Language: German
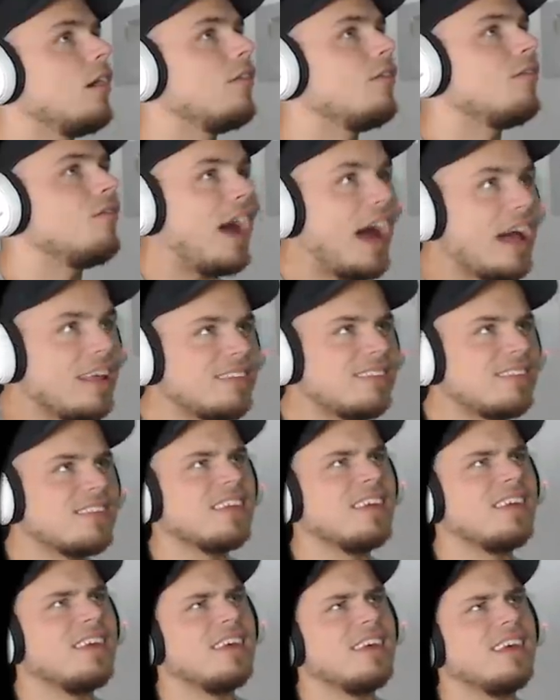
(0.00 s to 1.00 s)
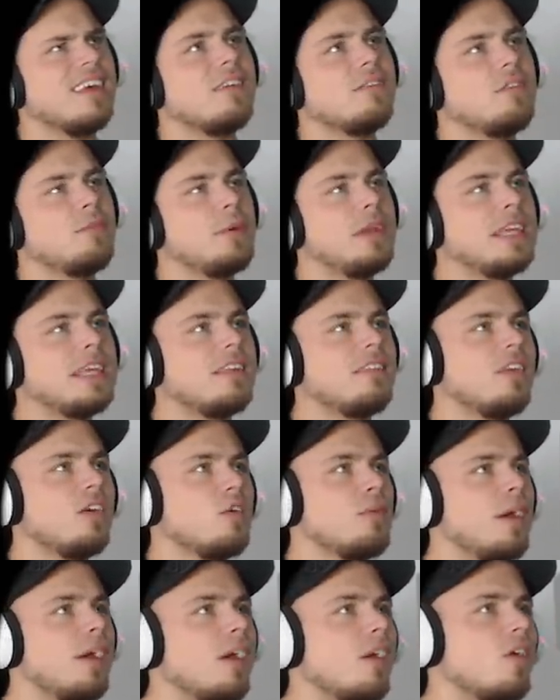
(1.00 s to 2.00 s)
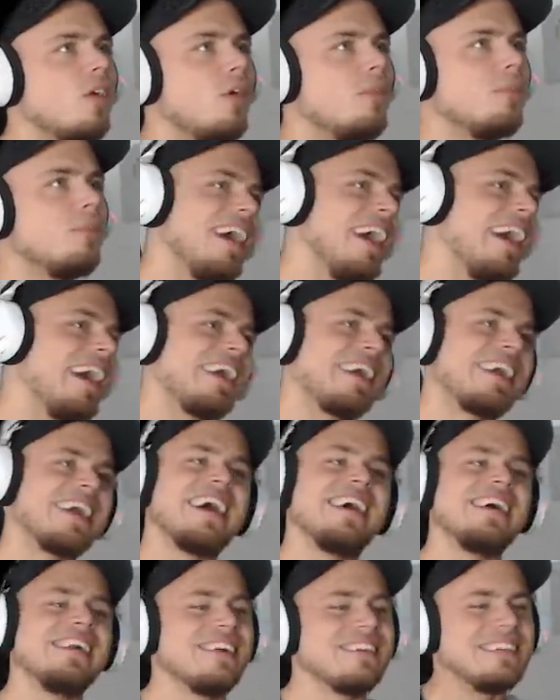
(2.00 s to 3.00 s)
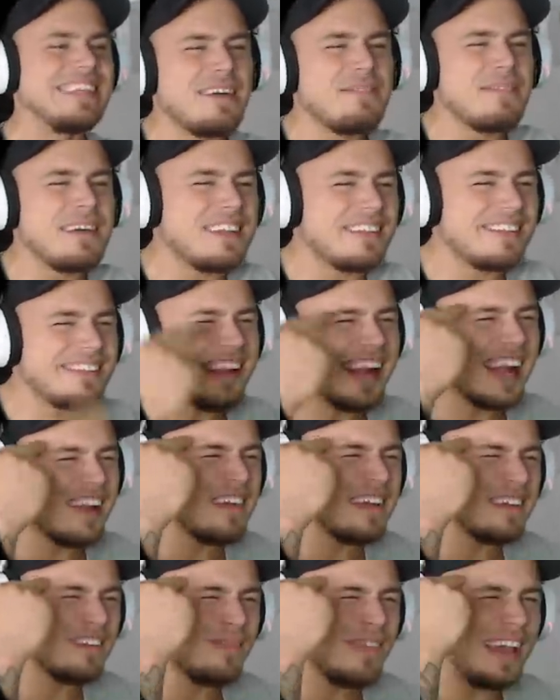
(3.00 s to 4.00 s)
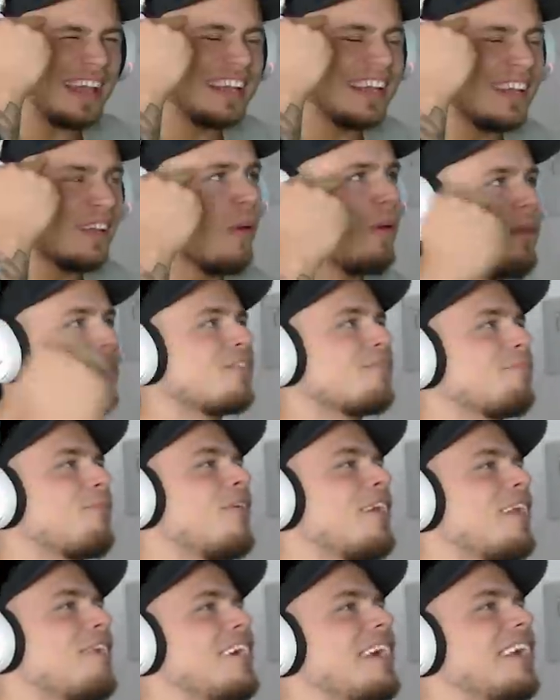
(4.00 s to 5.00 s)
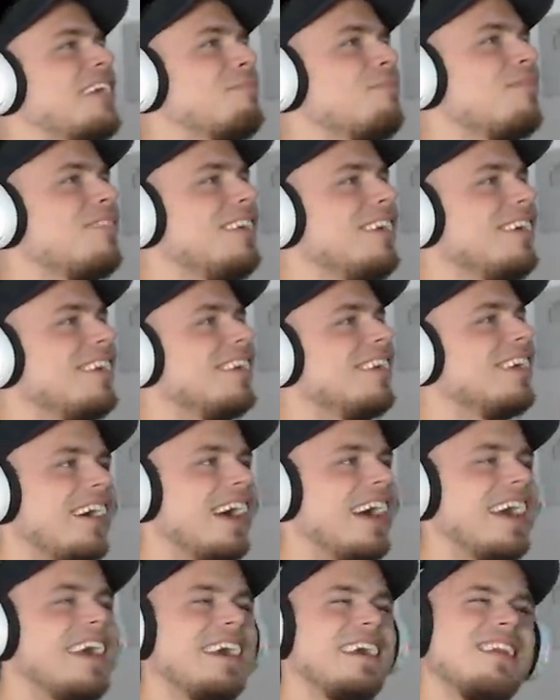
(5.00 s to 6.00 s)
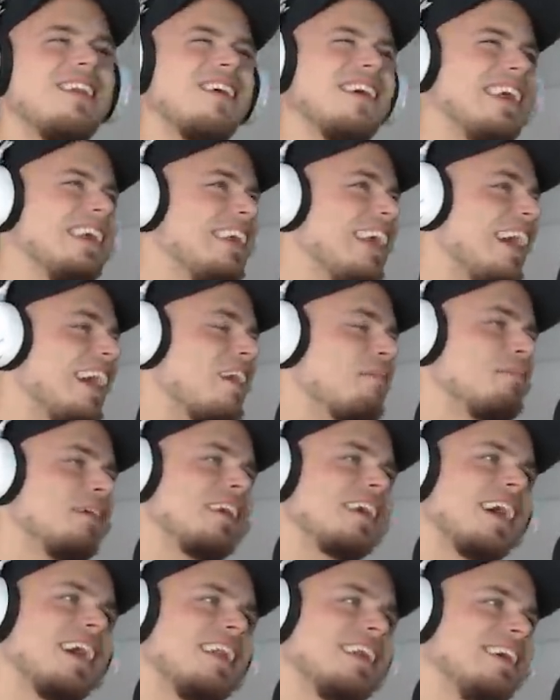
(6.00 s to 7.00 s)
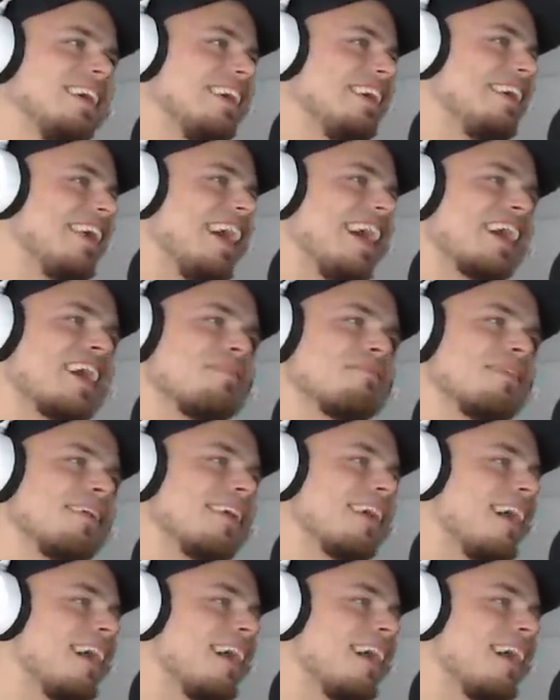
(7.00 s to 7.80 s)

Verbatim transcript: Was? Was? Wie bin ich jetzt hier rübergekommen? Ey, geil. Und da wäre das Ziel gewesen. Wäre ich nicht hochgesprungen, dann wäre ich im Ziel. Ey, Leute, ich ärgere mich gerade. Ich ärgere mich